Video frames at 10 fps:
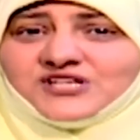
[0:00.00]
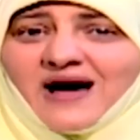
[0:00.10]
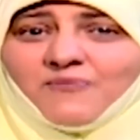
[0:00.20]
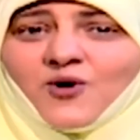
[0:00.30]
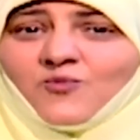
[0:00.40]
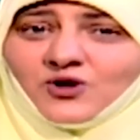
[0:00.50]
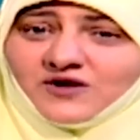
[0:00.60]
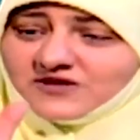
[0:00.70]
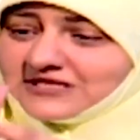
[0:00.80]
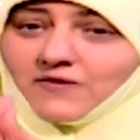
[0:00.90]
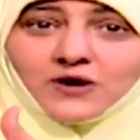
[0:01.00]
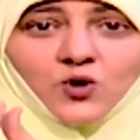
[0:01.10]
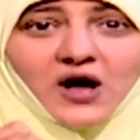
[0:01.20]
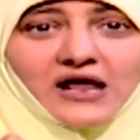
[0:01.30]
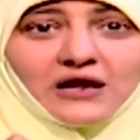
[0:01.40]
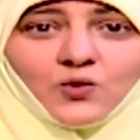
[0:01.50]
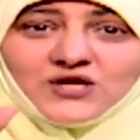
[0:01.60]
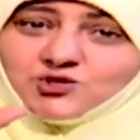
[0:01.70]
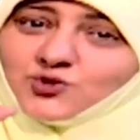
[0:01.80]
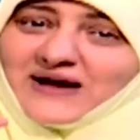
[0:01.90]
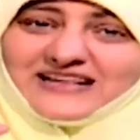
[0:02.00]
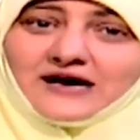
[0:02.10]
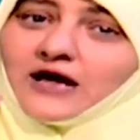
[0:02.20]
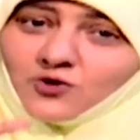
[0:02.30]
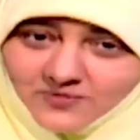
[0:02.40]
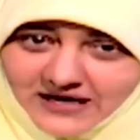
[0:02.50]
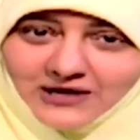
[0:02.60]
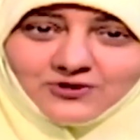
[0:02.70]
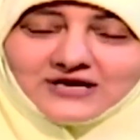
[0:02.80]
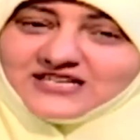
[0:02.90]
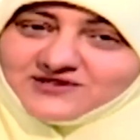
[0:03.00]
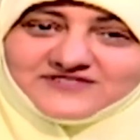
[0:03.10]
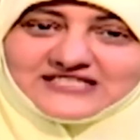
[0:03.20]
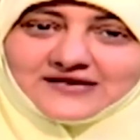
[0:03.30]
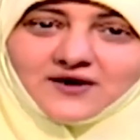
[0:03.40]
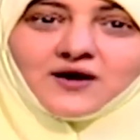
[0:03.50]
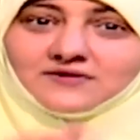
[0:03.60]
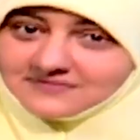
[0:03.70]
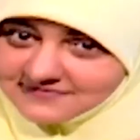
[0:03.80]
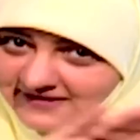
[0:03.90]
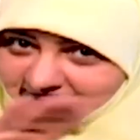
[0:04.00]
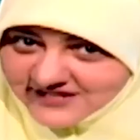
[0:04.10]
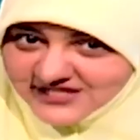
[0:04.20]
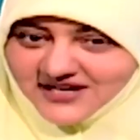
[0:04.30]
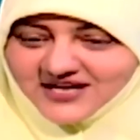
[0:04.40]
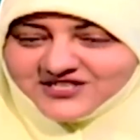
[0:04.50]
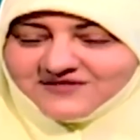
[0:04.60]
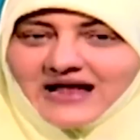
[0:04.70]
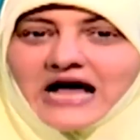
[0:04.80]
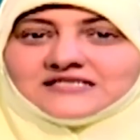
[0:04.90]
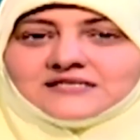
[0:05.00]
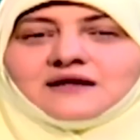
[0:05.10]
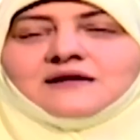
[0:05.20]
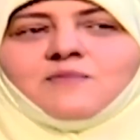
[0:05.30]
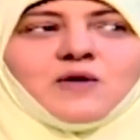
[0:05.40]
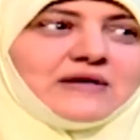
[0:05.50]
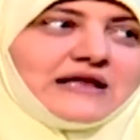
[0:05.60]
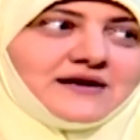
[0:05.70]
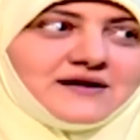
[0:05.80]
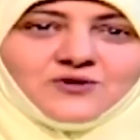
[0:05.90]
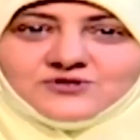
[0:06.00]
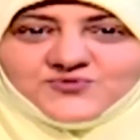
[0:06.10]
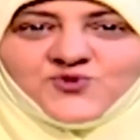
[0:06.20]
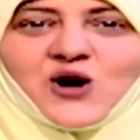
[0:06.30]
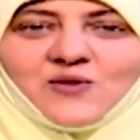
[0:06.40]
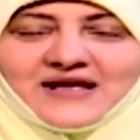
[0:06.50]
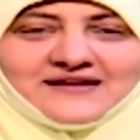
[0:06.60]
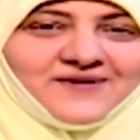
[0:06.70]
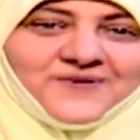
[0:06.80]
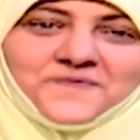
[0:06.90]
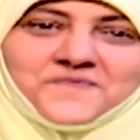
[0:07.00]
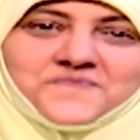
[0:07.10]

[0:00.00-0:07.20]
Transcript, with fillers: لاصحابهم ويصوروها على الواتس ويبعتها لهم حلو كده عشان الزيارات في الزيارات عشان الحظر اللهم بارك اهو اسبوع او بادئ اهو